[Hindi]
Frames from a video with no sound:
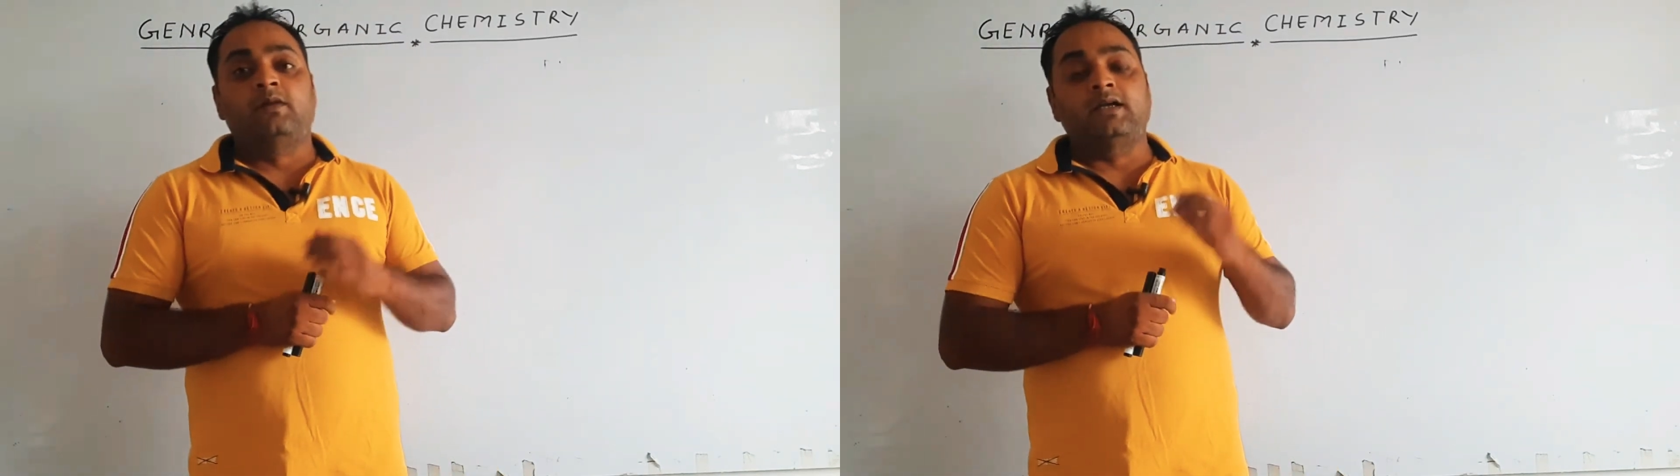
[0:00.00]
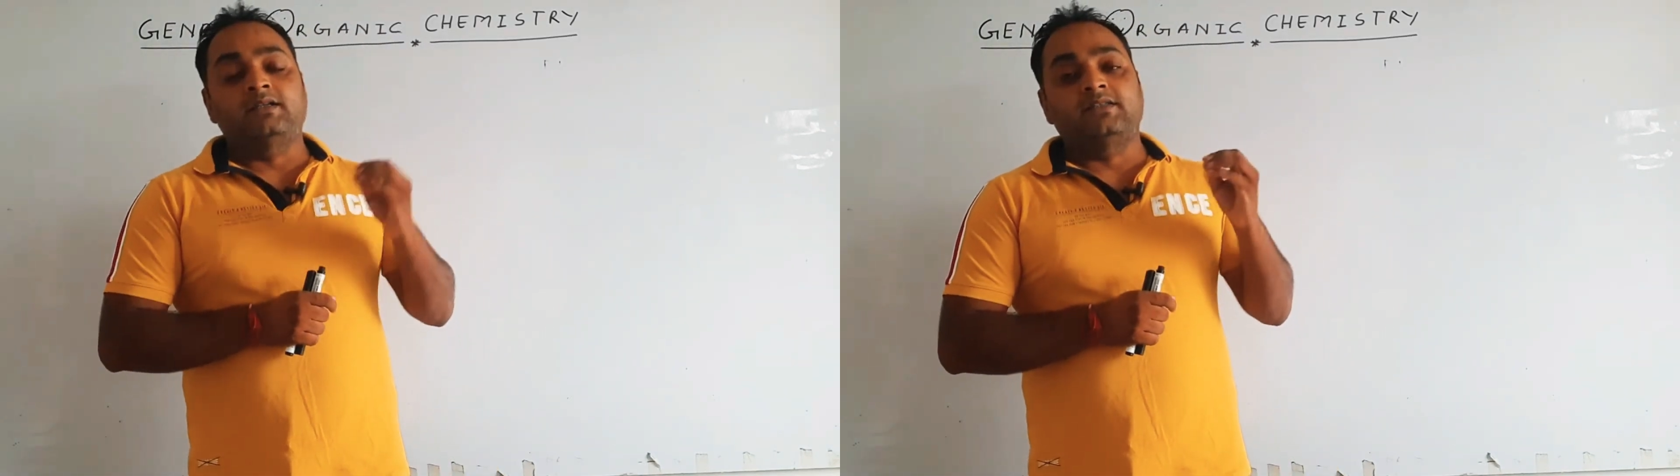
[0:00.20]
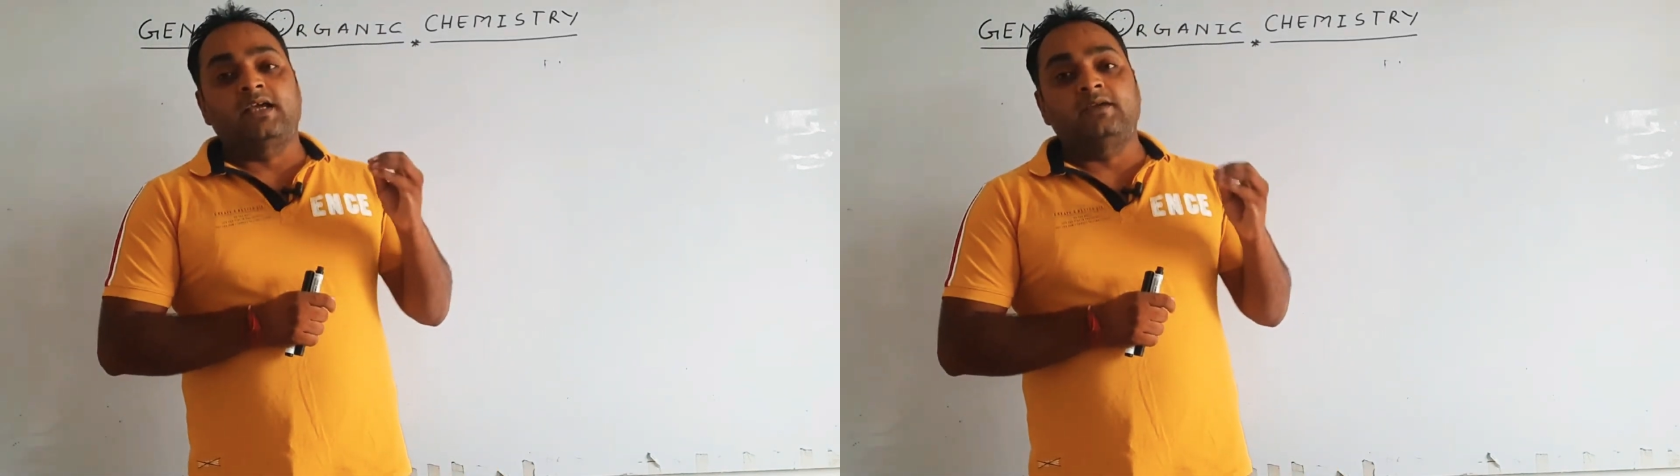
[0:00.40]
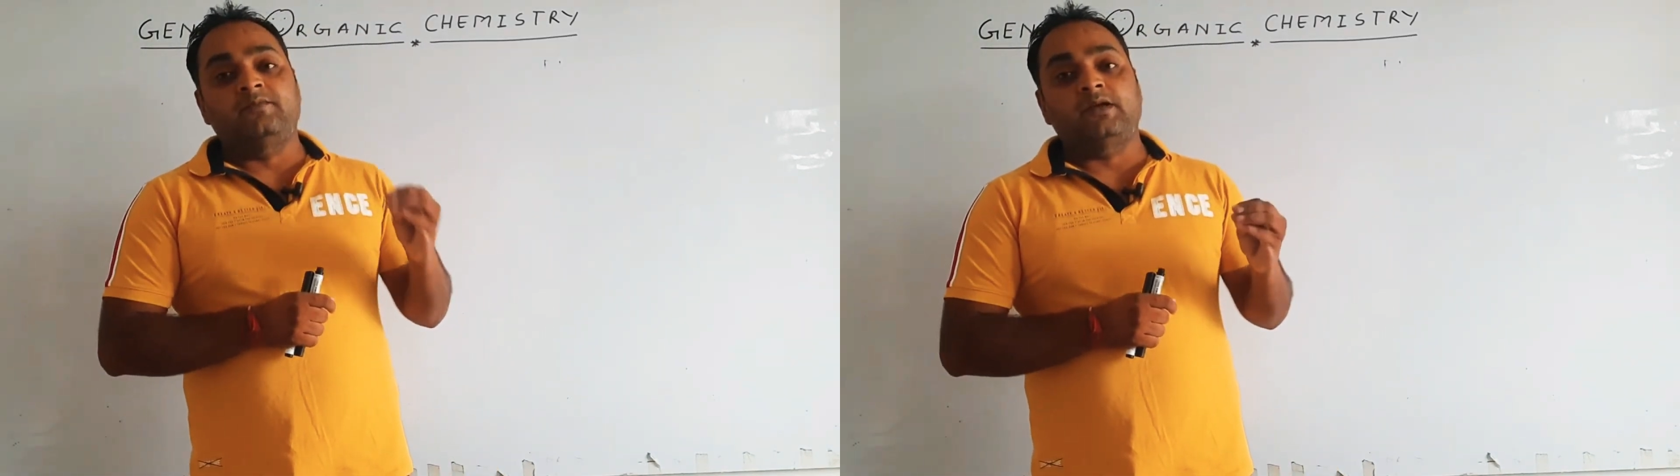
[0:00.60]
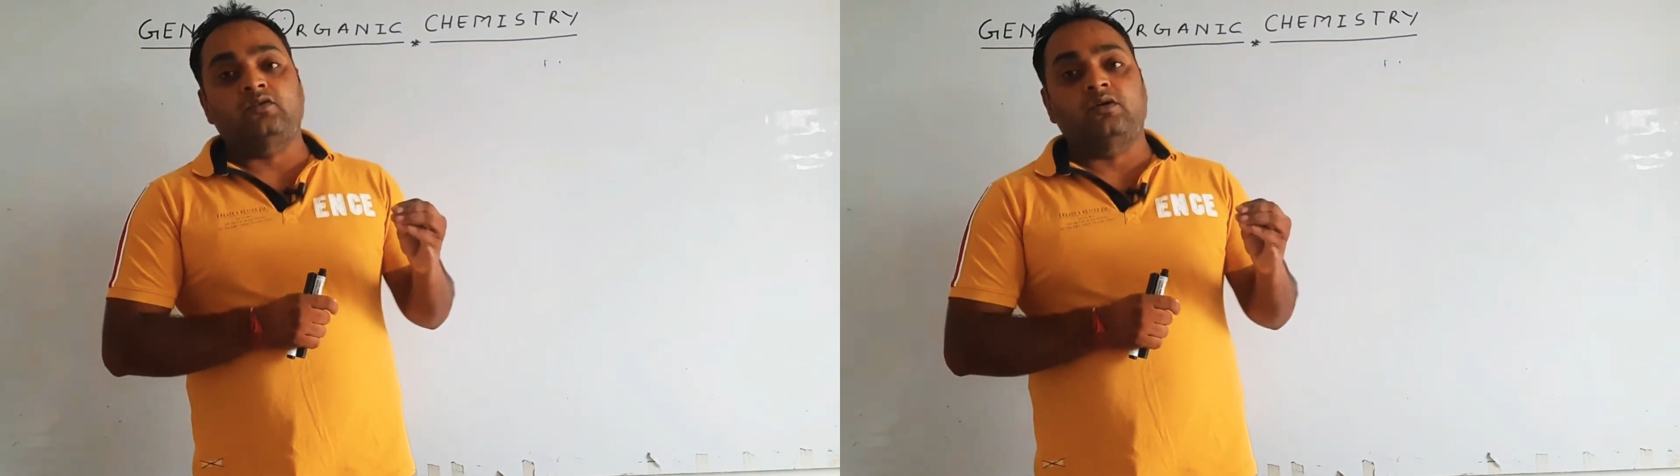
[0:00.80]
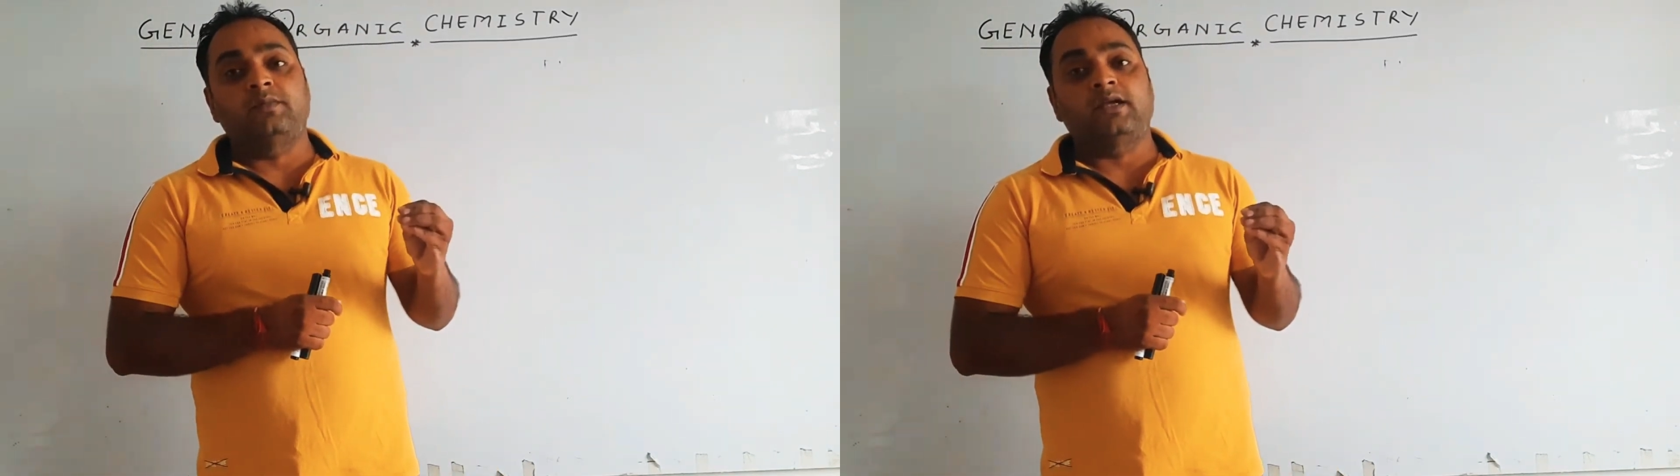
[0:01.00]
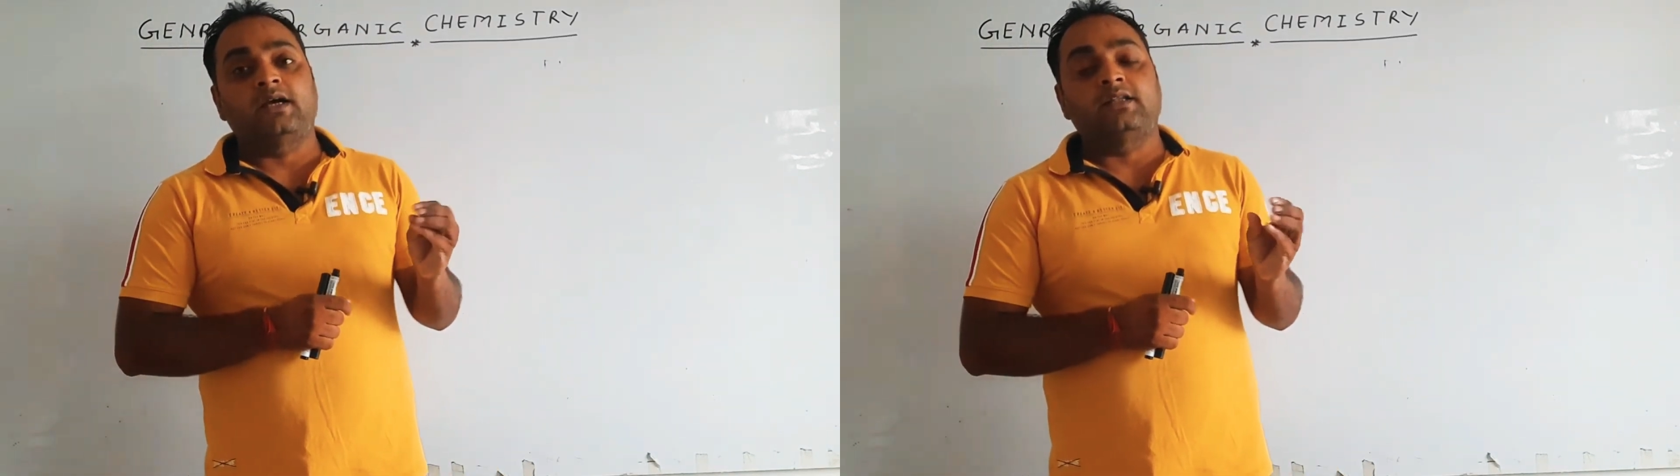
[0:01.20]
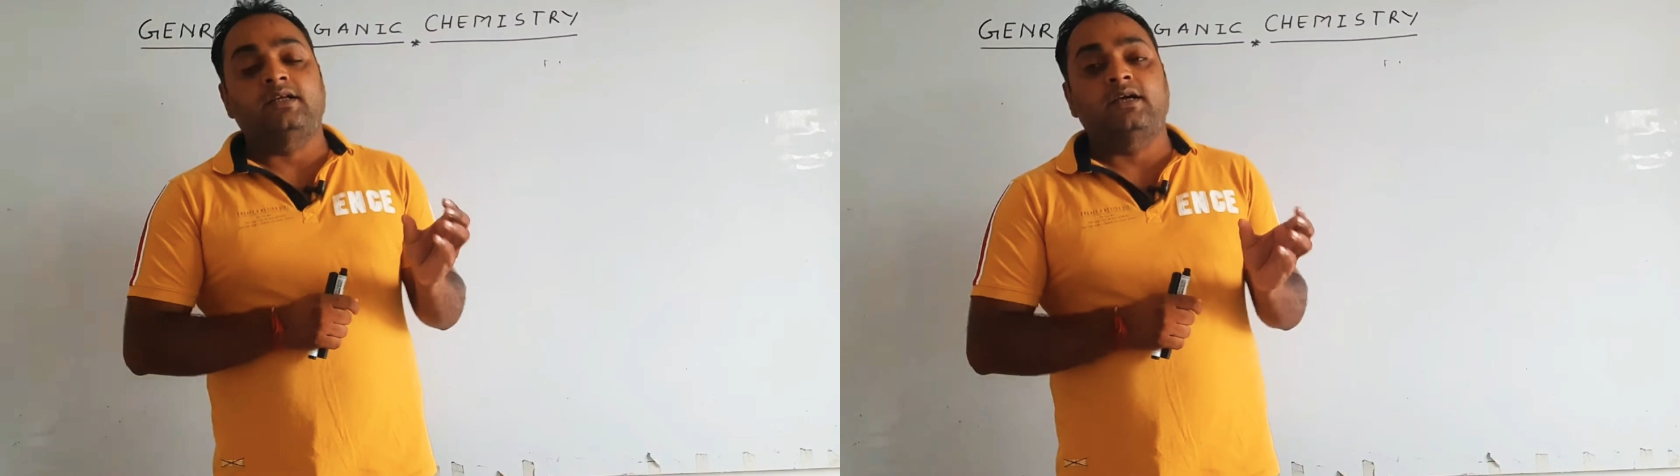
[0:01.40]
माइनस आई इफेक्ट को हमने
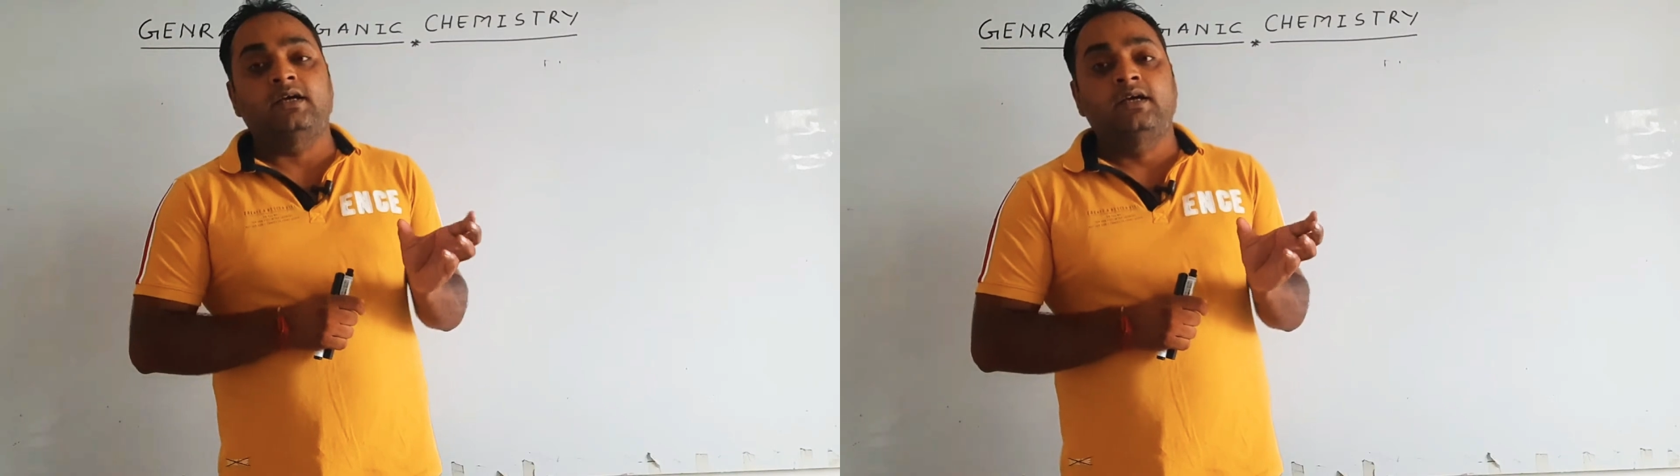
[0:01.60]
कहा था